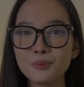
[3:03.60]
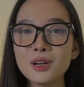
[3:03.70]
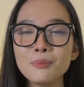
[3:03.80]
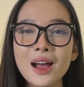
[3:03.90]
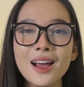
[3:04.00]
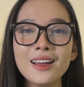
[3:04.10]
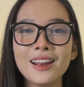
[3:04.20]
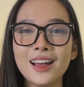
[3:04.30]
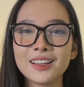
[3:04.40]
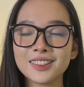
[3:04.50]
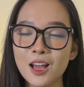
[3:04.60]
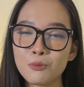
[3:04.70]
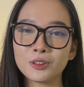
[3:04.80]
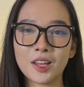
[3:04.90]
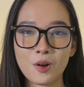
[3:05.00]
Bước ba là tạo
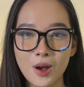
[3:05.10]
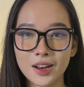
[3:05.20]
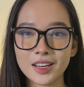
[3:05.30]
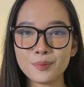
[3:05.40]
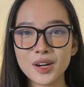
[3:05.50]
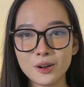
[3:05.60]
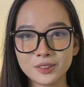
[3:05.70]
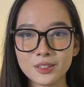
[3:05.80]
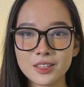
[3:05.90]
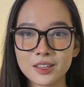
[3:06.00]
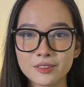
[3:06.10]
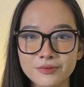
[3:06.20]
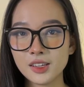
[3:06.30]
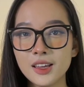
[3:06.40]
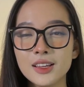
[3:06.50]
một tài khoản để bắt đầu giao dịch.
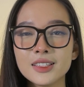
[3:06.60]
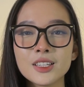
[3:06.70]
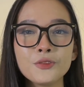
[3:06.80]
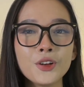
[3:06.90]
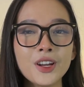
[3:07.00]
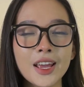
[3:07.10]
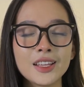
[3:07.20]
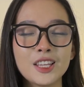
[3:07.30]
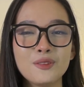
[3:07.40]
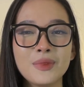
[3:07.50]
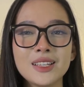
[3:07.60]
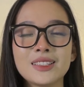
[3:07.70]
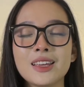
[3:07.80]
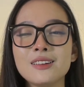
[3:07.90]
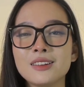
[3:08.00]
Trong video này thì mình
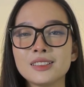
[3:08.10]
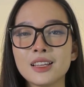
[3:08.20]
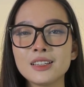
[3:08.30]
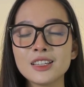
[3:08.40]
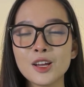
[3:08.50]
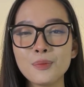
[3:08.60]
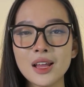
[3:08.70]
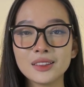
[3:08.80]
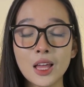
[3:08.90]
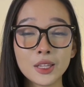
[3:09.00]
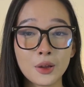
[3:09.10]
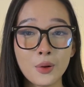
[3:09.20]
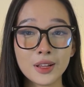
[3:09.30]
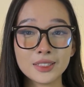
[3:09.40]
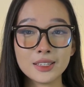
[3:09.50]
sẽ hướng dẫn các bạn tạo tài
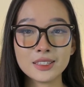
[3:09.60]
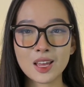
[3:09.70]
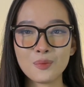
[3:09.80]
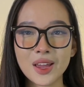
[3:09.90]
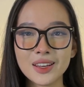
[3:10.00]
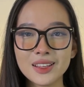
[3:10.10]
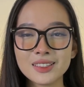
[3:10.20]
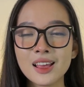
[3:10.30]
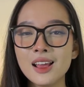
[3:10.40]
khoản trên sàn Binance,